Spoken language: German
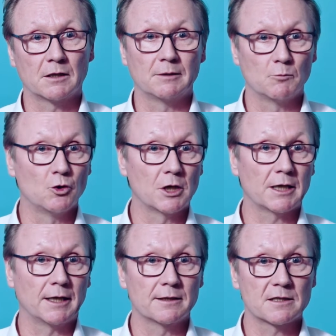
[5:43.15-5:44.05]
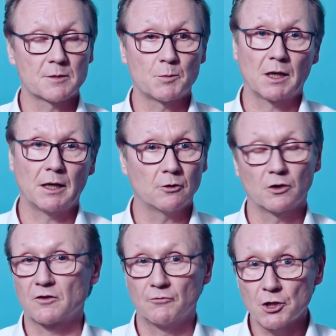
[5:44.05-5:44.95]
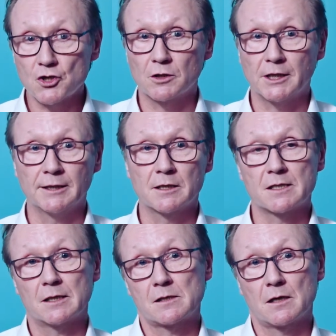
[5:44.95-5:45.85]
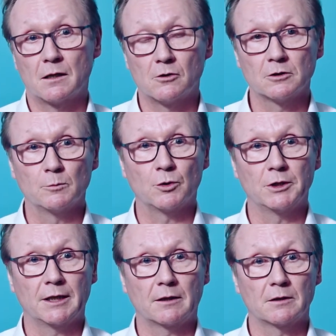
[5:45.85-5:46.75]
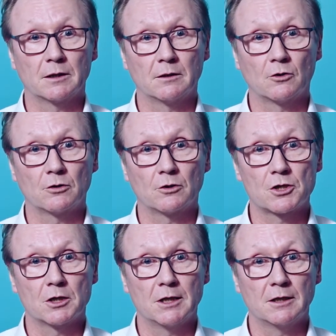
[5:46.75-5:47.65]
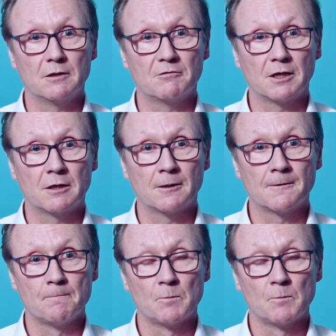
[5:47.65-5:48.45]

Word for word: ein möglicher Einsatzbereich und das wird schon eingesetzt, ja auch im Projekt Norddeutsche Energie. Energiewende,